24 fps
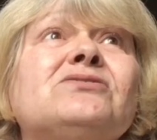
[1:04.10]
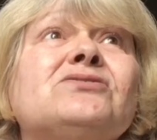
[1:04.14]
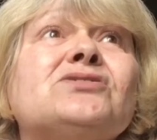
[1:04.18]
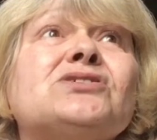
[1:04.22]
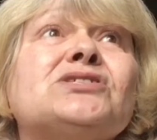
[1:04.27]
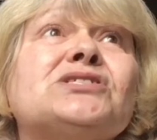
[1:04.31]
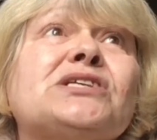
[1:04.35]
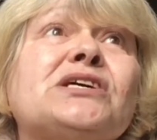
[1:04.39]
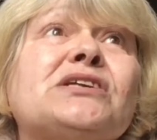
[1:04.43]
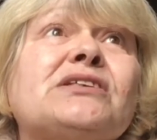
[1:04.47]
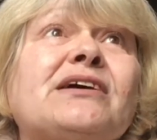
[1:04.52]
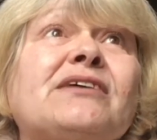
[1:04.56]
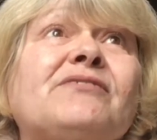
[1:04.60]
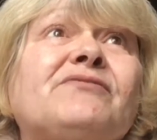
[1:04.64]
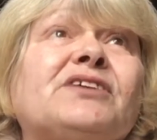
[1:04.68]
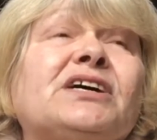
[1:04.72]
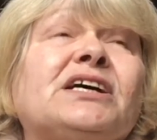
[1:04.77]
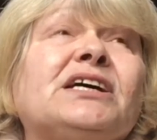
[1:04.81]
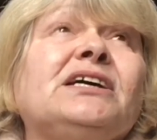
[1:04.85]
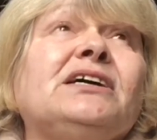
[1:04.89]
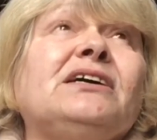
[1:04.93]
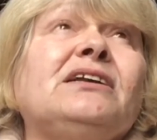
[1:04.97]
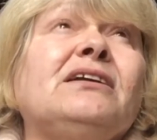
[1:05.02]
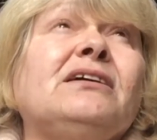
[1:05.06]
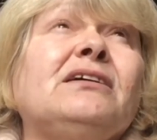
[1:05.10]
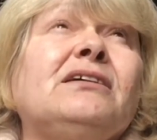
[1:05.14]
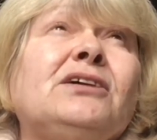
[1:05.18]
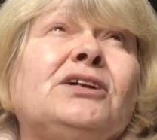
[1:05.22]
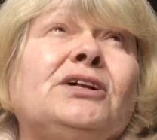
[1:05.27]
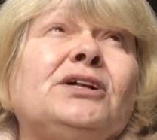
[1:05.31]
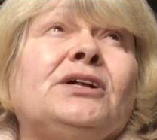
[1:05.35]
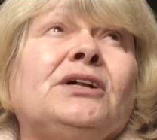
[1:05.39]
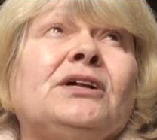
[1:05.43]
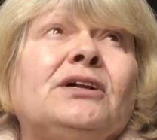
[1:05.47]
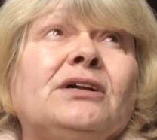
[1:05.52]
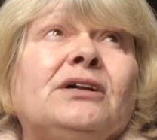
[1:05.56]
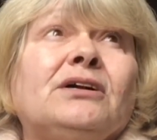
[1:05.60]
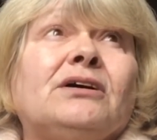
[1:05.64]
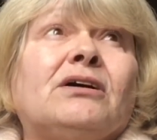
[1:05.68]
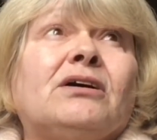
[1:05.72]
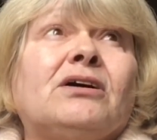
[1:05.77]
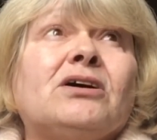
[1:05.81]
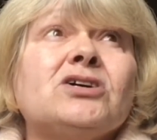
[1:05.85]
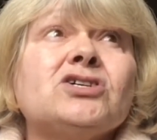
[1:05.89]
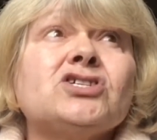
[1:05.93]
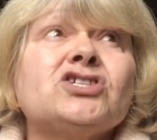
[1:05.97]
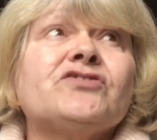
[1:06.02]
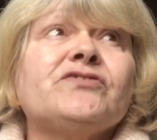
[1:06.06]
7 avril.
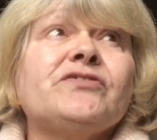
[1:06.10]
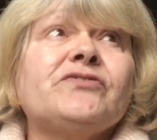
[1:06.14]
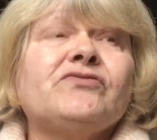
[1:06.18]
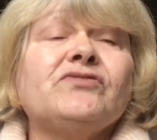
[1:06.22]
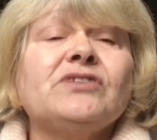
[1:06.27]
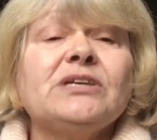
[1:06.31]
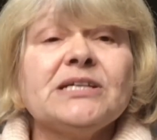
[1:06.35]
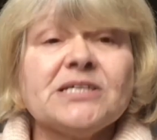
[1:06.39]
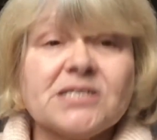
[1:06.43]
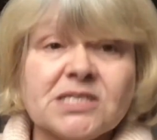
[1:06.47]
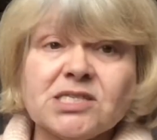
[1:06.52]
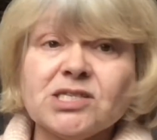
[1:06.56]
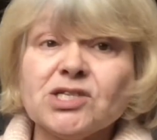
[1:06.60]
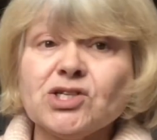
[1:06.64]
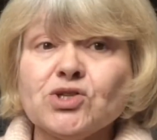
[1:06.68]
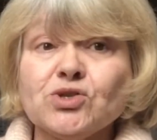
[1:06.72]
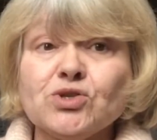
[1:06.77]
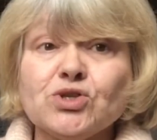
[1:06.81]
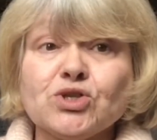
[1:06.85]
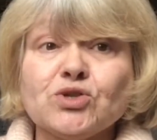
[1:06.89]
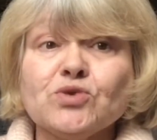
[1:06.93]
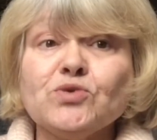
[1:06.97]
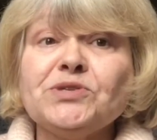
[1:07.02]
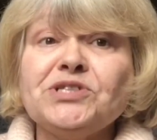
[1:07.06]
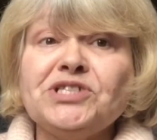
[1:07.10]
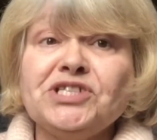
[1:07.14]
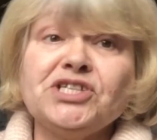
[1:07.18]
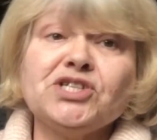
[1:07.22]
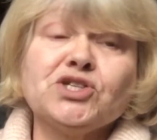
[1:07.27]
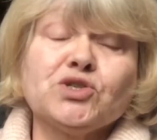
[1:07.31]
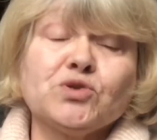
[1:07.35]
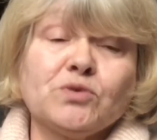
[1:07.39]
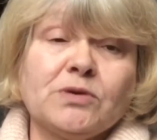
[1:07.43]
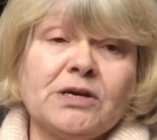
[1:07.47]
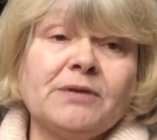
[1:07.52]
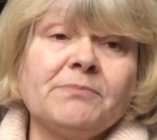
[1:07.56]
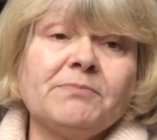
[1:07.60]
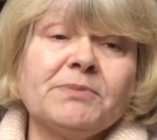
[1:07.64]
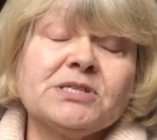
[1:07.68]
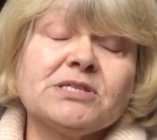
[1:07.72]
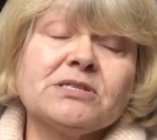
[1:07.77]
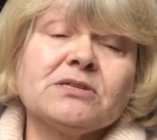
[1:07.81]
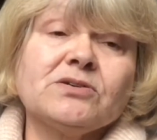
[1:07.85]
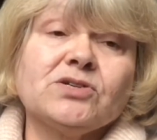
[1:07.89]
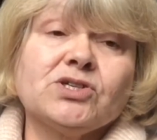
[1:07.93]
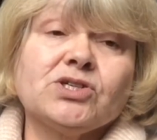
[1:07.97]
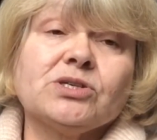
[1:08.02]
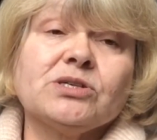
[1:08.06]
Oh, je vais vous laisser jusqu'au 10 juin parce
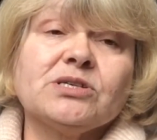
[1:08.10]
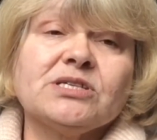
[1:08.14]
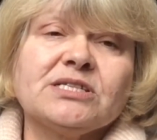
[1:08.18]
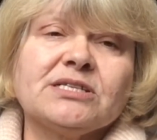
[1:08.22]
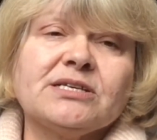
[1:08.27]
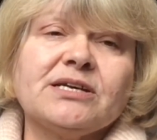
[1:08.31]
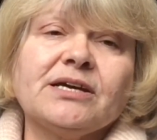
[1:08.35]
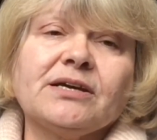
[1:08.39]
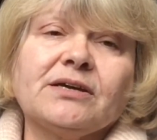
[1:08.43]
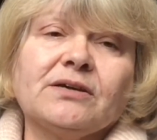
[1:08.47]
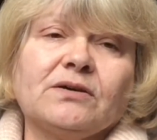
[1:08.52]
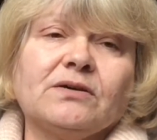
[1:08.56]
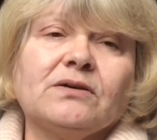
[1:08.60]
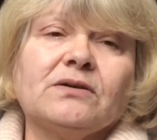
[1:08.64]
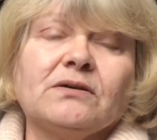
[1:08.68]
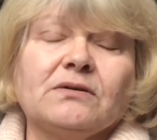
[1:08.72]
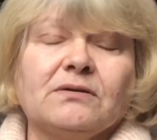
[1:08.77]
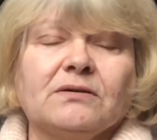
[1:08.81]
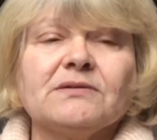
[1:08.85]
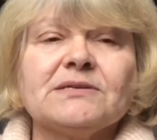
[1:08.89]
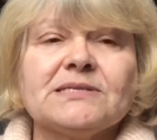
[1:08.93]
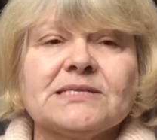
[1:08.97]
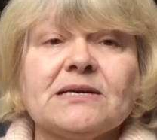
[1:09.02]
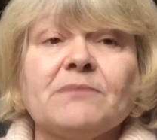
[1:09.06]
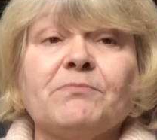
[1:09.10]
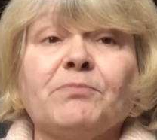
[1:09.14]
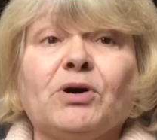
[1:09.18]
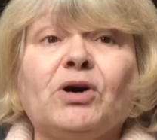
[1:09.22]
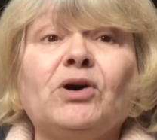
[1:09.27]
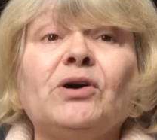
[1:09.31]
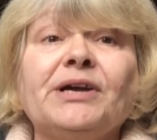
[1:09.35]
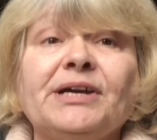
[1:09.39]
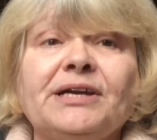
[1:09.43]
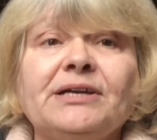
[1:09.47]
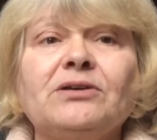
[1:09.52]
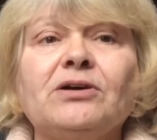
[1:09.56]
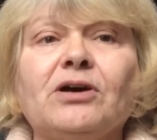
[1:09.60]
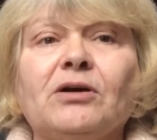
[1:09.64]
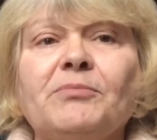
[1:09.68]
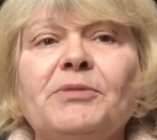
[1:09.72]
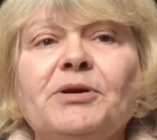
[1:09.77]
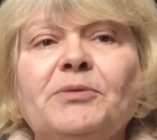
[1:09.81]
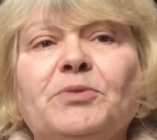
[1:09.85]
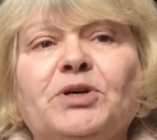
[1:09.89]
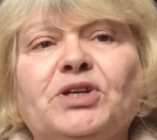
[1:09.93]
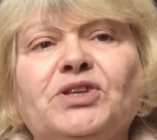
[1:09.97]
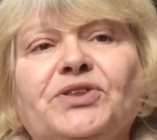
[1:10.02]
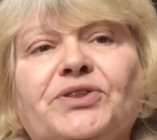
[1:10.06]
que je sais que ça prend
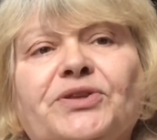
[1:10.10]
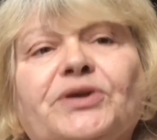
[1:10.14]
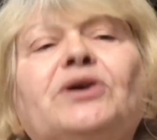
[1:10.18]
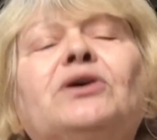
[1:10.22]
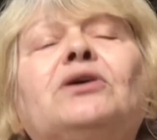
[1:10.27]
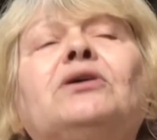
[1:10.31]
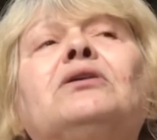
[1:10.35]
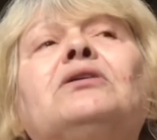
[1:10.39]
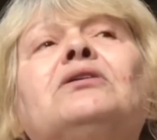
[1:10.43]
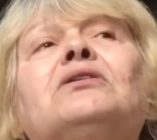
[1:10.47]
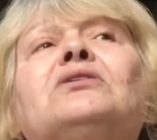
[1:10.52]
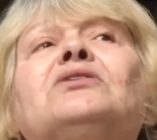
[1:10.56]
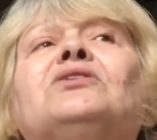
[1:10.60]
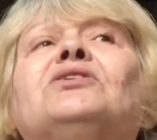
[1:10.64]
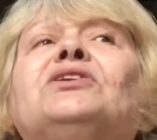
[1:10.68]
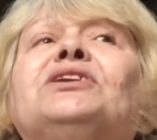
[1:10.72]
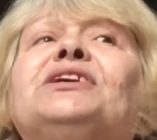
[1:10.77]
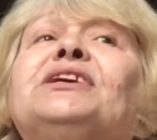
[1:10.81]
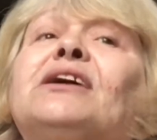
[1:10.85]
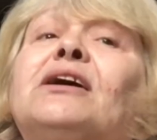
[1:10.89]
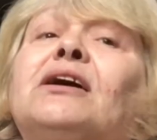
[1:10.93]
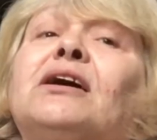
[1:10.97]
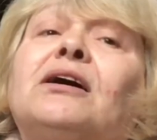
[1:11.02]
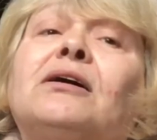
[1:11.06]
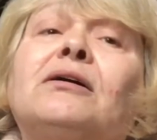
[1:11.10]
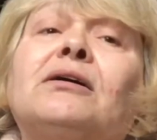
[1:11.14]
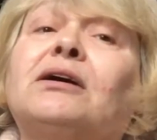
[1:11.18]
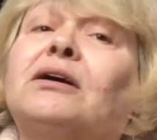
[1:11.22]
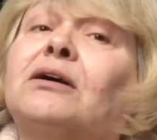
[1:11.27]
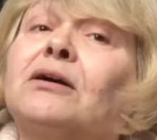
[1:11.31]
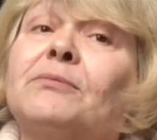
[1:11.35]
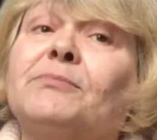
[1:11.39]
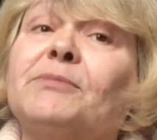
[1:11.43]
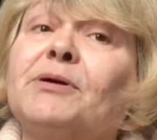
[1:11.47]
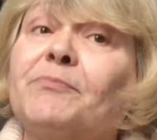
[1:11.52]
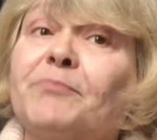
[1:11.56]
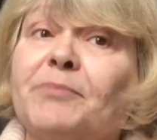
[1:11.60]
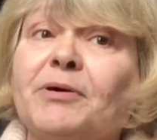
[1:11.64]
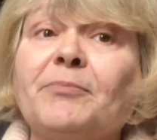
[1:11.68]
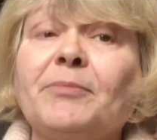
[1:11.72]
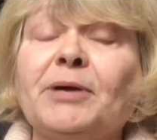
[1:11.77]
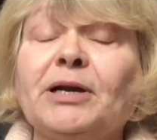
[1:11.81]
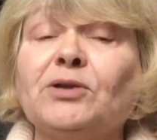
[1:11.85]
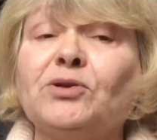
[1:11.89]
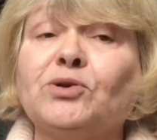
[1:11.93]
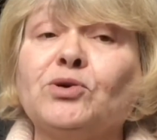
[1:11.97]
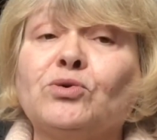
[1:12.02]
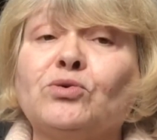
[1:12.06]
énormément de temps, qu'il y a quand même pas
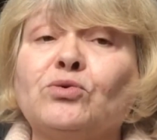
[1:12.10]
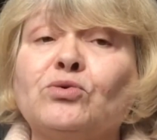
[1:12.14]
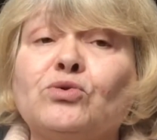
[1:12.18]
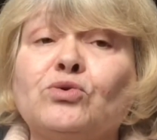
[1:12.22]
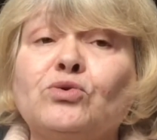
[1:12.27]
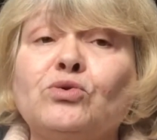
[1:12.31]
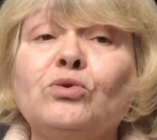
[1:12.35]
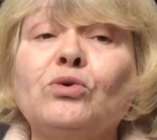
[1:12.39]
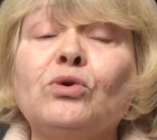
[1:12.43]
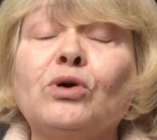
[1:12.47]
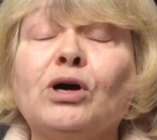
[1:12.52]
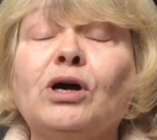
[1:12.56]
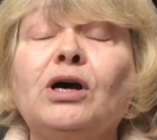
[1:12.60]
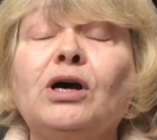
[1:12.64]
mal de concours.